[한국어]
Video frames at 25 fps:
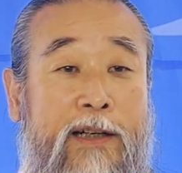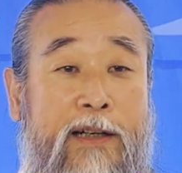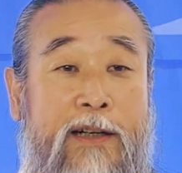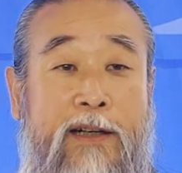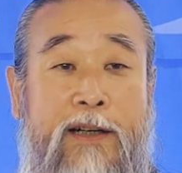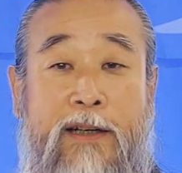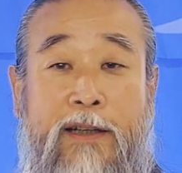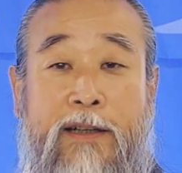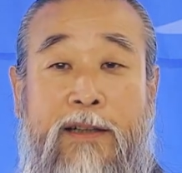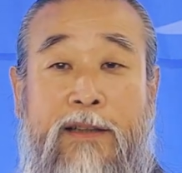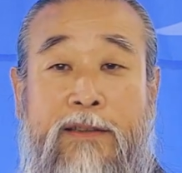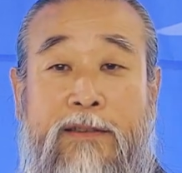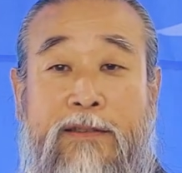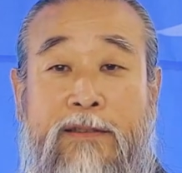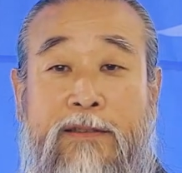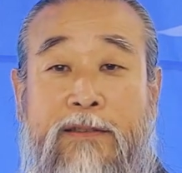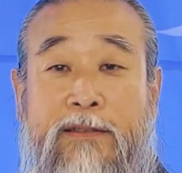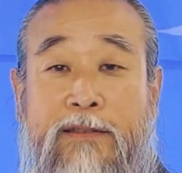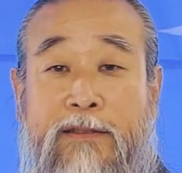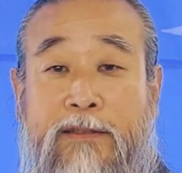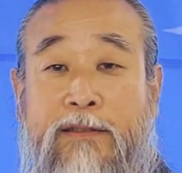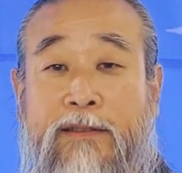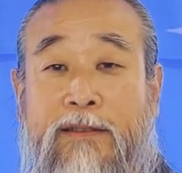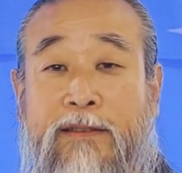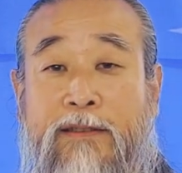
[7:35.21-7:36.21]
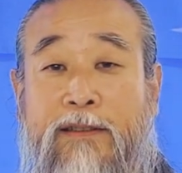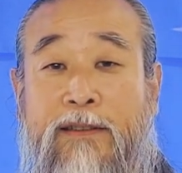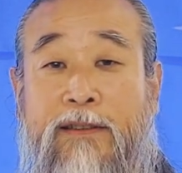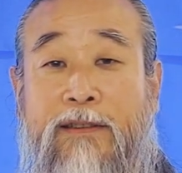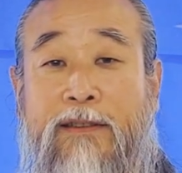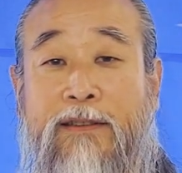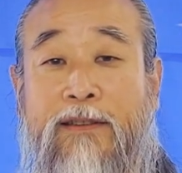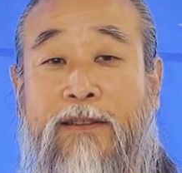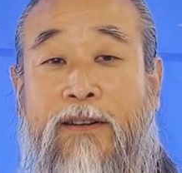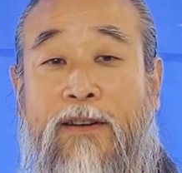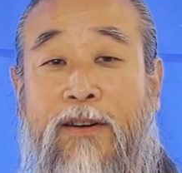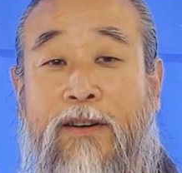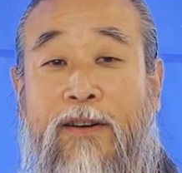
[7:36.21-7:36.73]
아, 응?
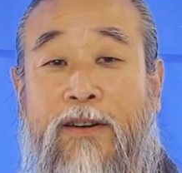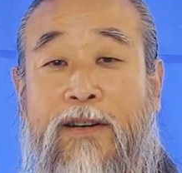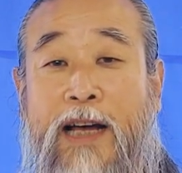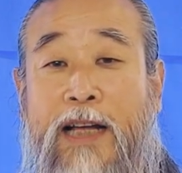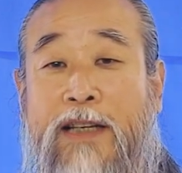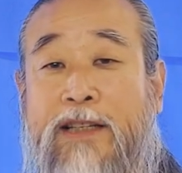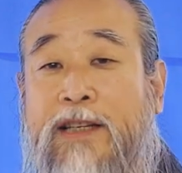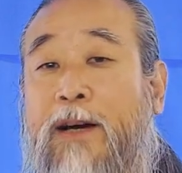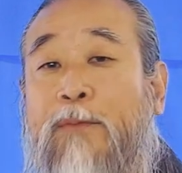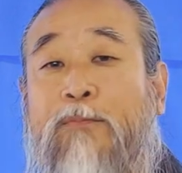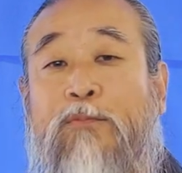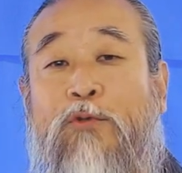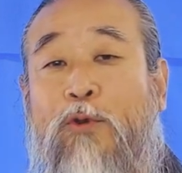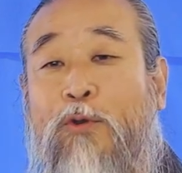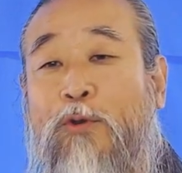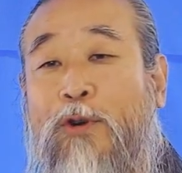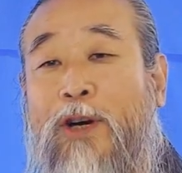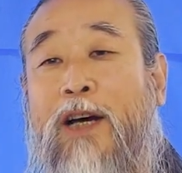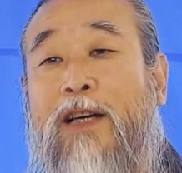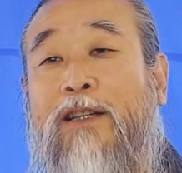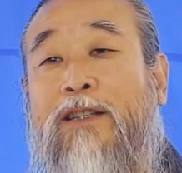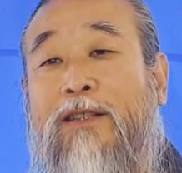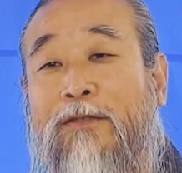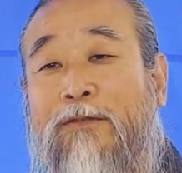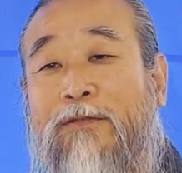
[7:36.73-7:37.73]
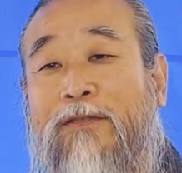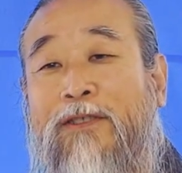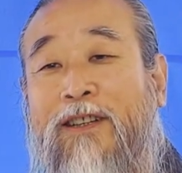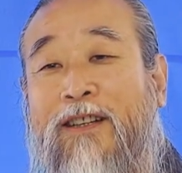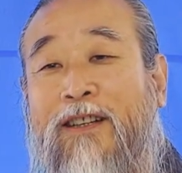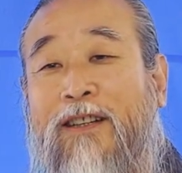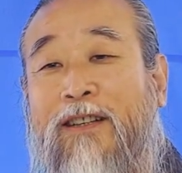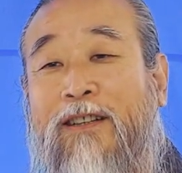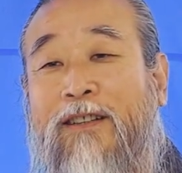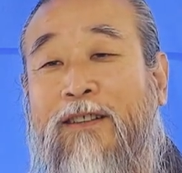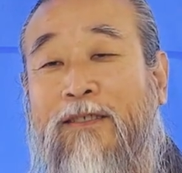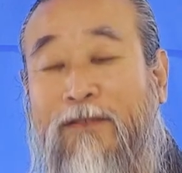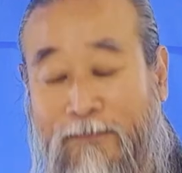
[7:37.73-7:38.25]
음? 어, 같이 한번 노력하자
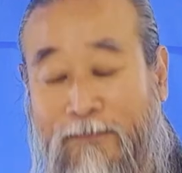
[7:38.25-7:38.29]
우리.